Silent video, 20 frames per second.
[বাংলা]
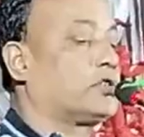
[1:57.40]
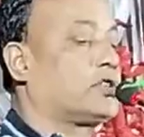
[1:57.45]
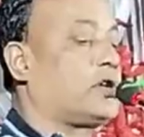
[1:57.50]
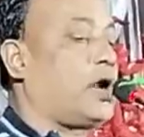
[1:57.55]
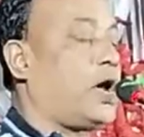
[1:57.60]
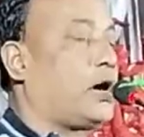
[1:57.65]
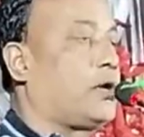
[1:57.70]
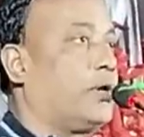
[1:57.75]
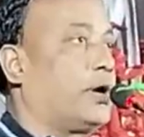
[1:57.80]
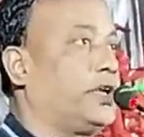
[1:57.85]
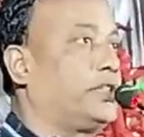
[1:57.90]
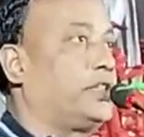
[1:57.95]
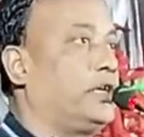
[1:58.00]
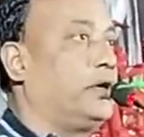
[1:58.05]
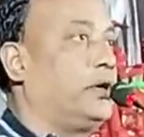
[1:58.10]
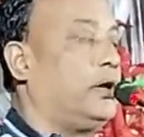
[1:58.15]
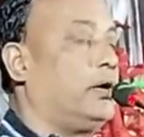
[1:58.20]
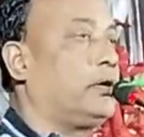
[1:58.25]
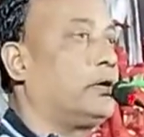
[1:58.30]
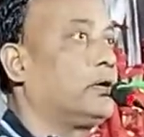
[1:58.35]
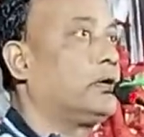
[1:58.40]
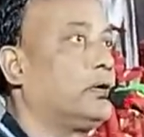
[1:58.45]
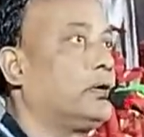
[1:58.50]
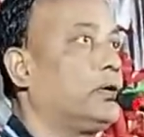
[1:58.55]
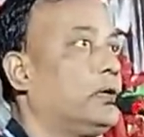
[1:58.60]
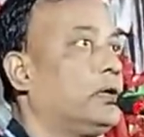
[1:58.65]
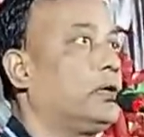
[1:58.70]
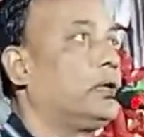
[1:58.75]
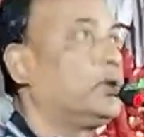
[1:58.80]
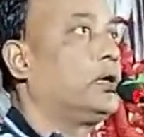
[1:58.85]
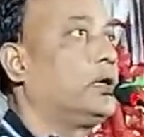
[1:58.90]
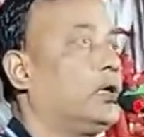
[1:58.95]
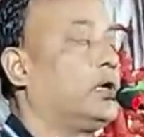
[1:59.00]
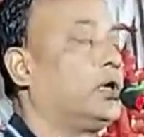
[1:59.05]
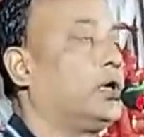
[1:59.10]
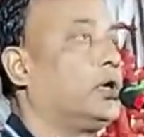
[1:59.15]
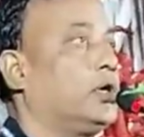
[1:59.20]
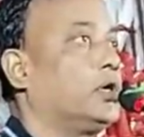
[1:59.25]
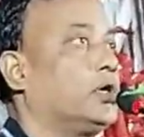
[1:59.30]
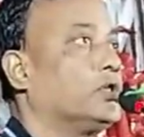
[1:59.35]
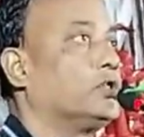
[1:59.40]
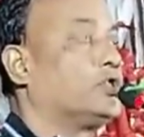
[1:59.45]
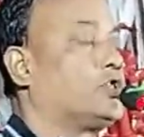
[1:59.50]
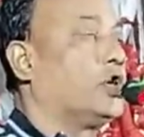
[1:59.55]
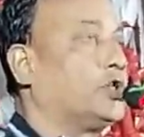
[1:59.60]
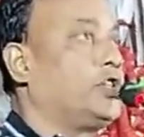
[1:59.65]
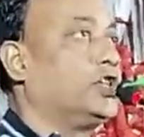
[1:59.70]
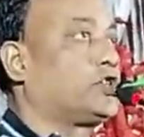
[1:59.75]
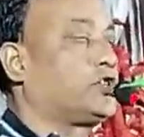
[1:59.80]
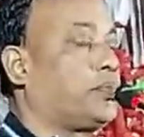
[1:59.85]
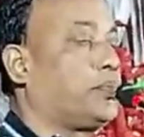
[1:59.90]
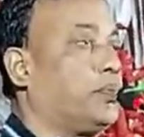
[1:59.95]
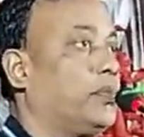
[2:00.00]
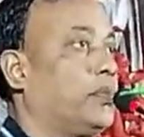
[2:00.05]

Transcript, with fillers: ঘোষণা করে দিল যদি